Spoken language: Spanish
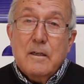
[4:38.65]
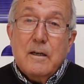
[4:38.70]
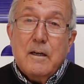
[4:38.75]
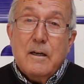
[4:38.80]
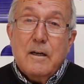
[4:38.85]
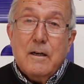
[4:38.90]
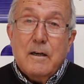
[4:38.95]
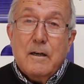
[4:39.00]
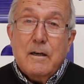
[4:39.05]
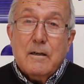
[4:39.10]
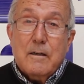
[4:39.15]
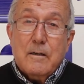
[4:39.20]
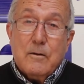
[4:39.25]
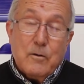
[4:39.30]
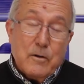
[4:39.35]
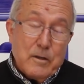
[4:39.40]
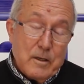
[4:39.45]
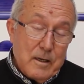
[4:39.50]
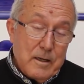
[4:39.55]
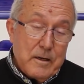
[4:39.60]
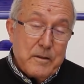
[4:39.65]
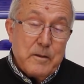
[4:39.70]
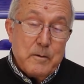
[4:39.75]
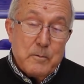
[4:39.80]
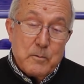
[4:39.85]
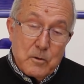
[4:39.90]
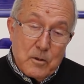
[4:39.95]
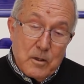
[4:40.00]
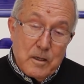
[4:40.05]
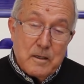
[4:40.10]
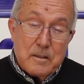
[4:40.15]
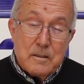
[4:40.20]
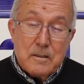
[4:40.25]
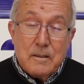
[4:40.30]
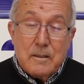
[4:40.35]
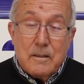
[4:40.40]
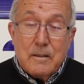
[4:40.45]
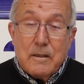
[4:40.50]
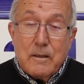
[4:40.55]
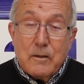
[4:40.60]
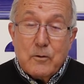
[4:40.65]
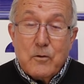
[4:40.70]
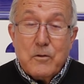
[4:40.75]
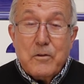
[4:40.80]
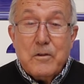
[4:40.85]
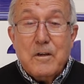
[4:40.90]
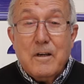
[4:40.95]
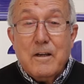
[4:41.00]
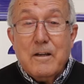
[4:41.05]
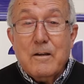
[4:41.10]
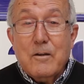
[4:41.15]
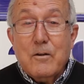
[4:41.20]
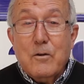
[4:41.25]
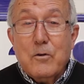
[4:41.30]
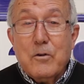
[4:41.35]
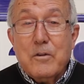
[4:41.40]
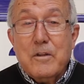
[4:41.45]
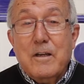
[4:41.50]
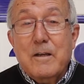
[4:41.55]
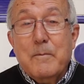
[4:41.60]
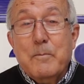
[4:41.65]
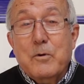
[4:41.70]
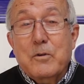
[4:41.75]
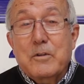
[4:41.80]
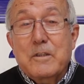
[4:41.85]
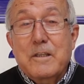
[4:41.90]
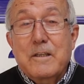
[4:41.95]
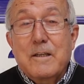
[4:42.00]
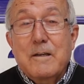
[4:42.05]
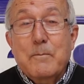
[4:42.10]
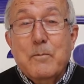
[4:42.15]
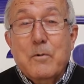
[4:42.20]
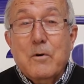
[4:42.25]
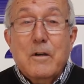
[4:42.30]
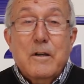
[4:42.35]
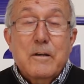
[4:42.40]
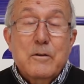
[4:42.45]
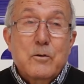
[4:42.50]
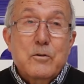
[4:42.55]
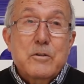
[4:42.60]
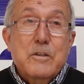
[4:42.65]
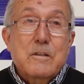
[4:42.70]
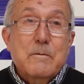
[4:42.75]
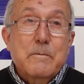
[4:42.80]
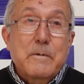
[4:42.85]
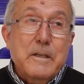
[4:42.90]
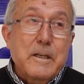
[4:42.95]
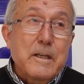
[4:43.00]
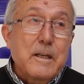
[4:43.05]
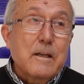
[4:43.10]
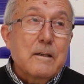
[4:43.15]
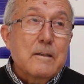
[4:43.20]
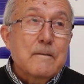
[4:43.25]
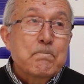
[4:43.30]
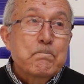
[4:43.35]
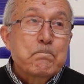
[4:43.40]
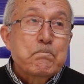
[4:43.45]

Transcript: a recoger las cebollas y entonces los de la portera por las noches venían